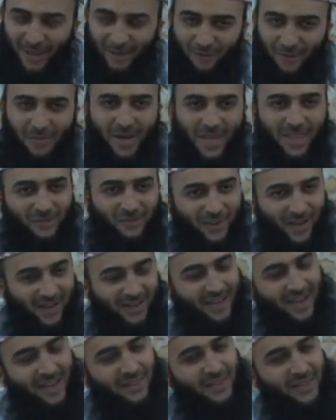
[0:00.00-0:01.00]
فماذا
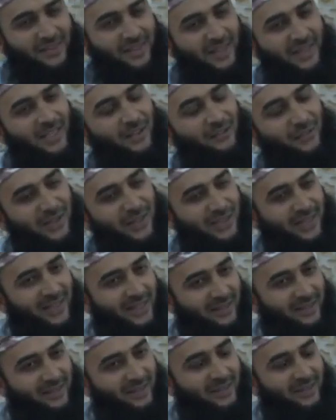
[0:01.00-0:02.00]
فعل هذا الدليل
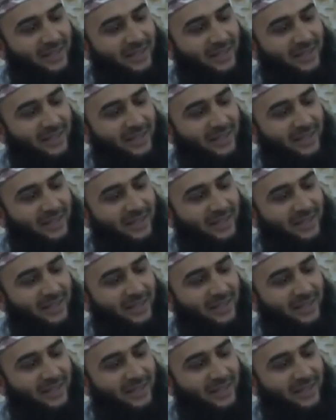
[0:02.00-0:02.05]
فعلا